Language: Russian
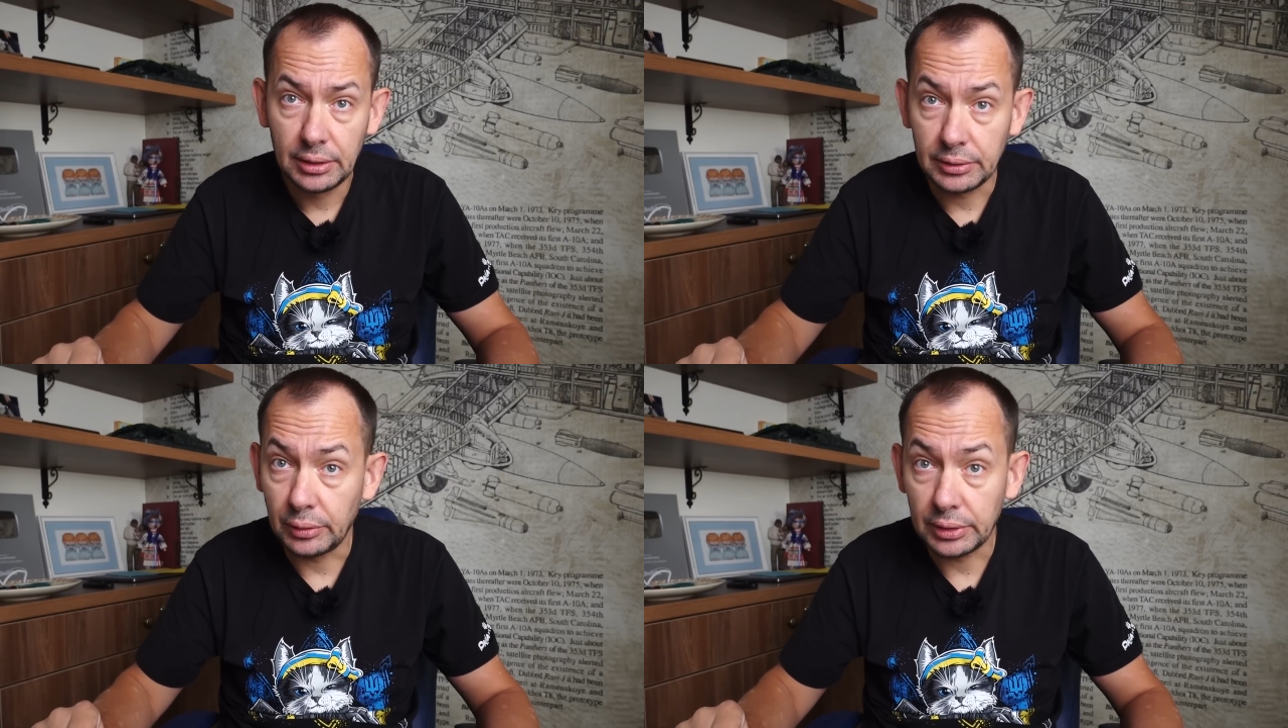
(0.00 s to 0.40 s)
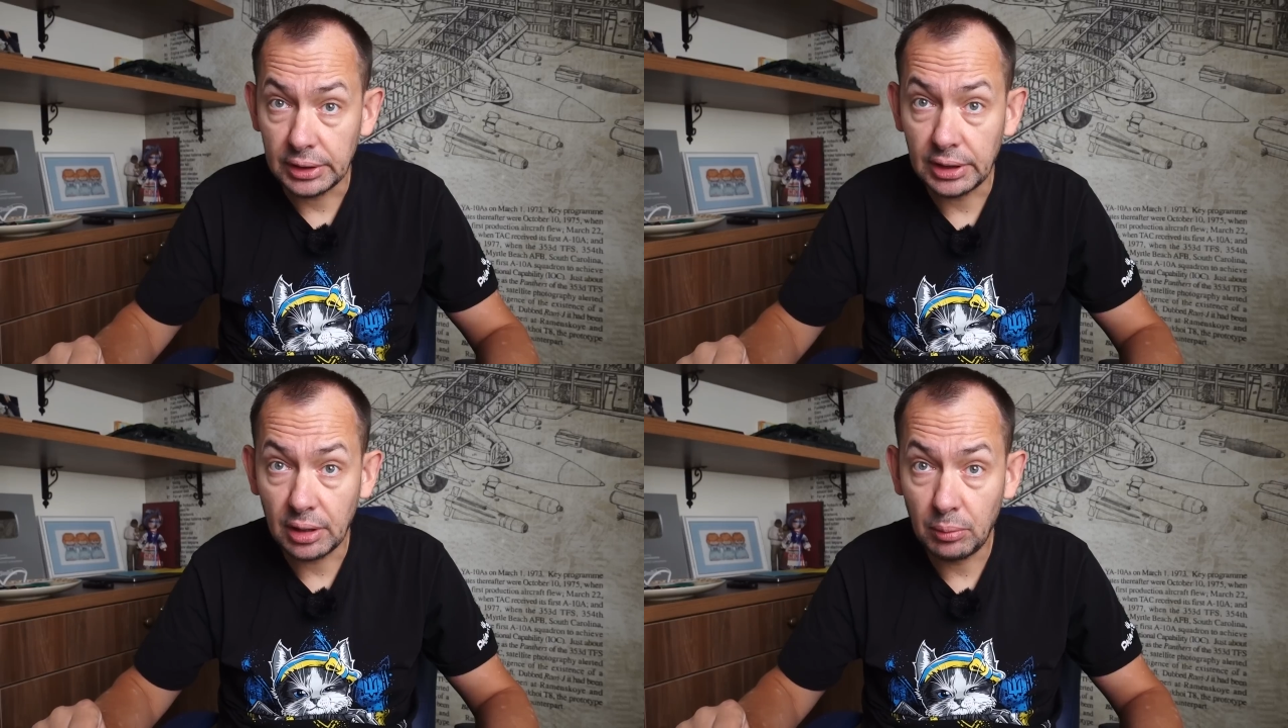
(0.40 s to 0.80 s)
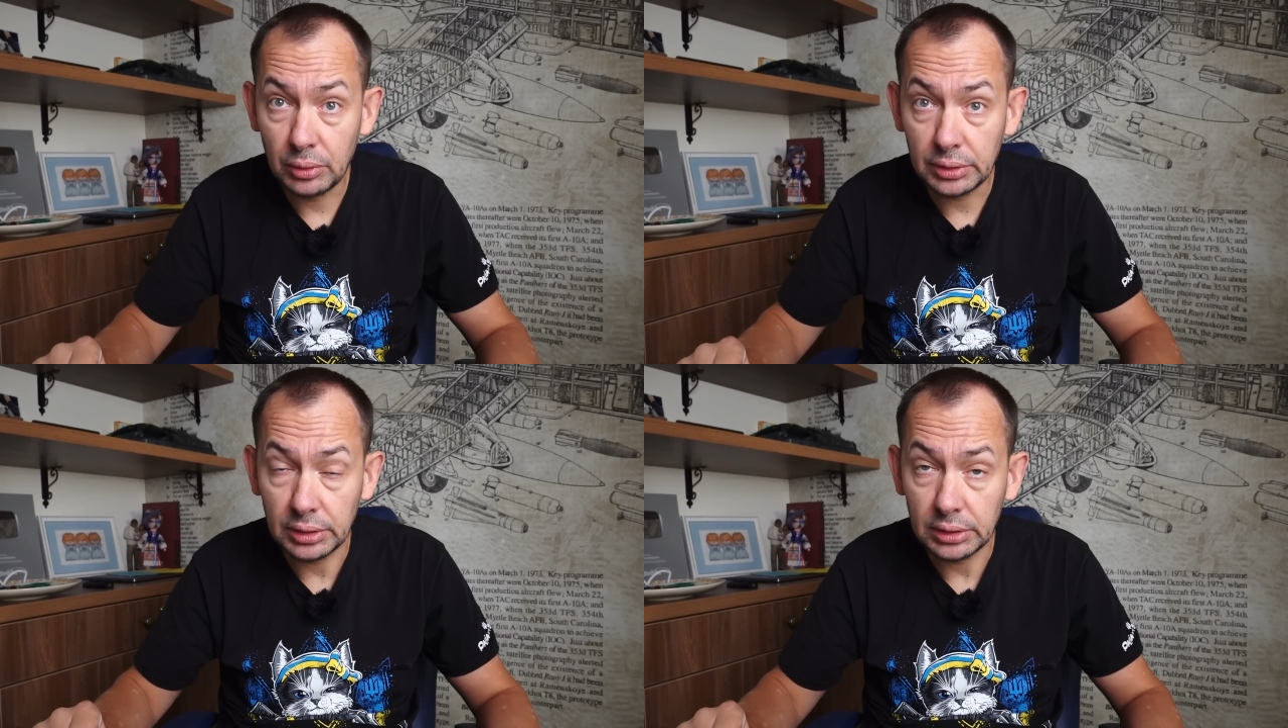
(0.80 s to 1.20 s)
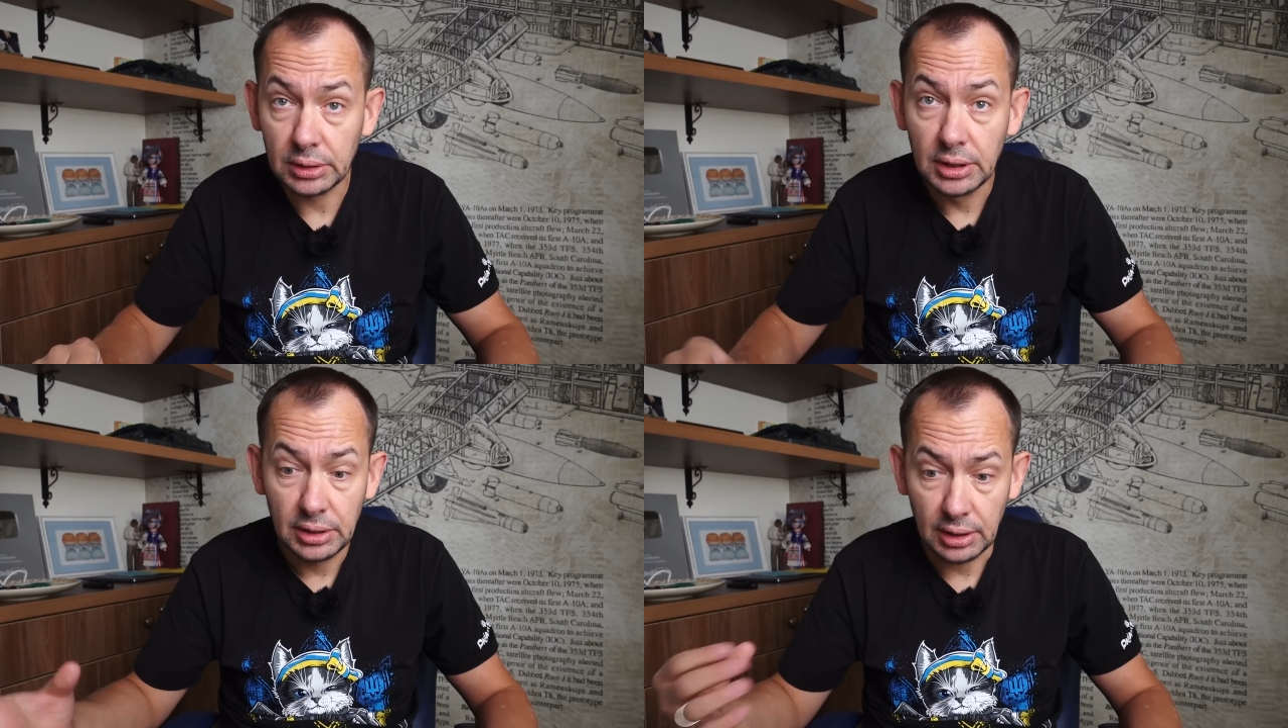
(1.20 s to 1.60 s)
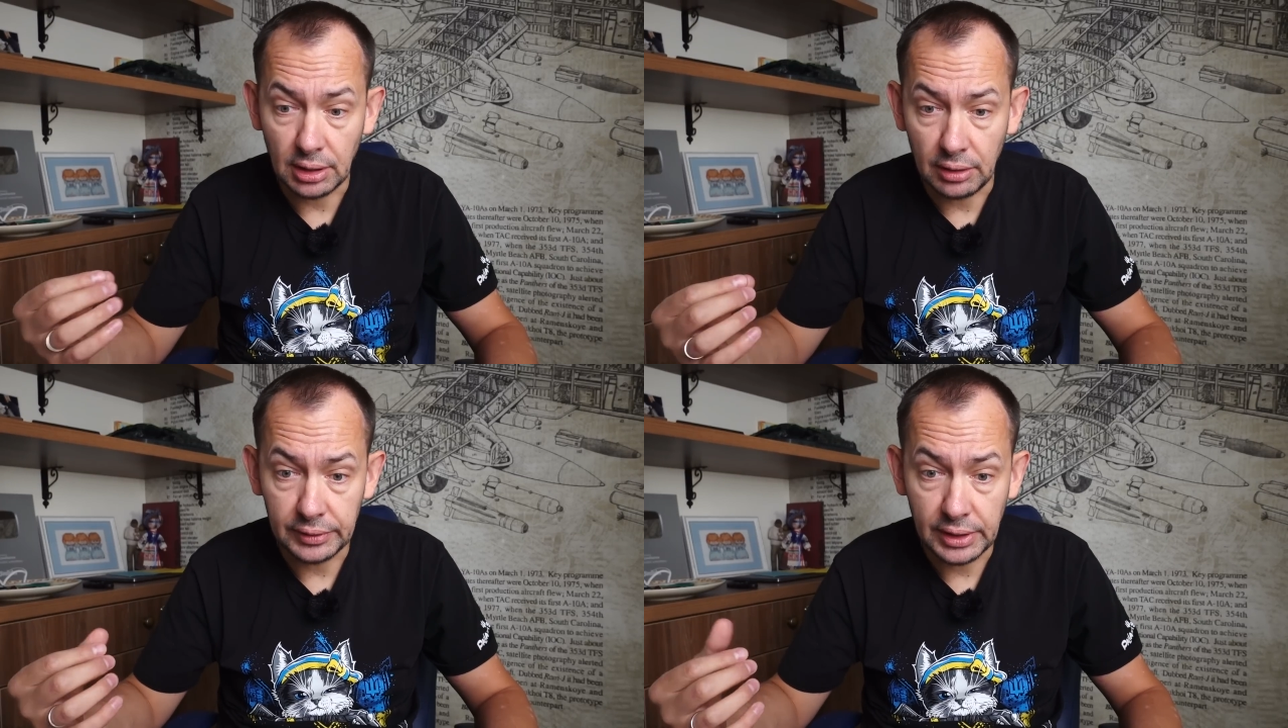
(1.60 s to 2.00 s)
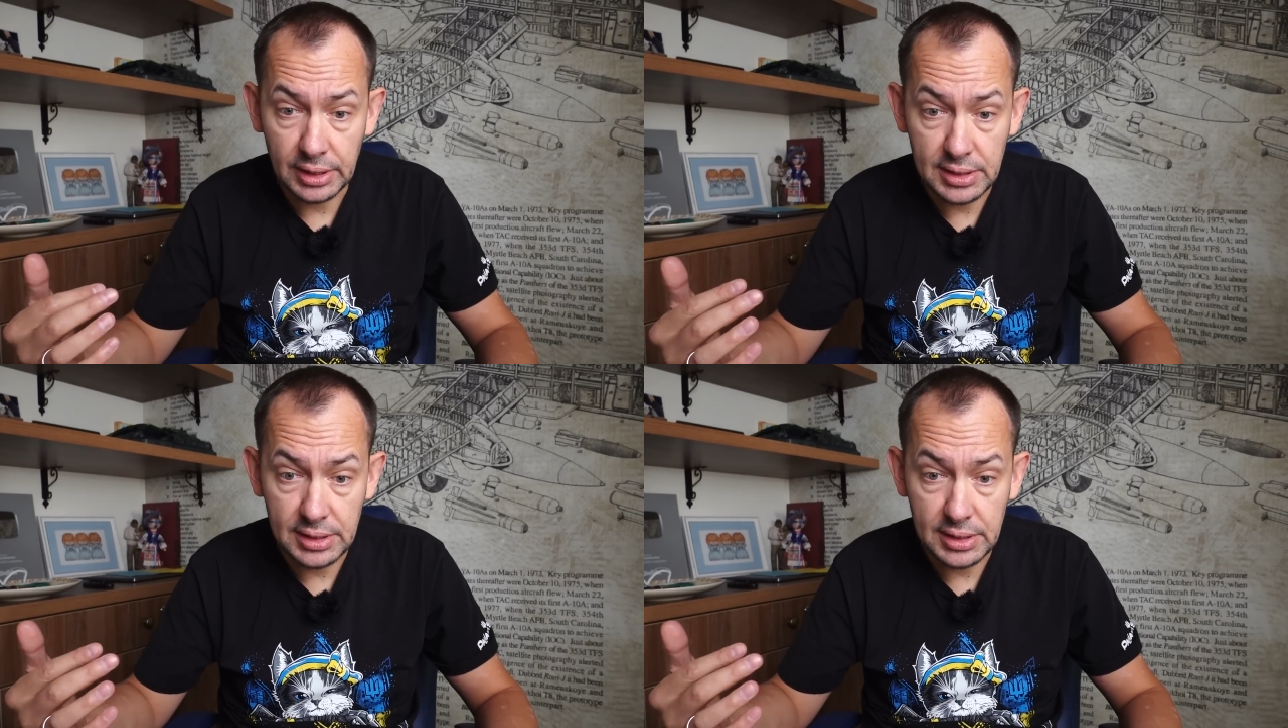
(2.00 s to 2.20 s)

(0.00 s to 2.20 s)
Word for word: Но это не работает. Главное на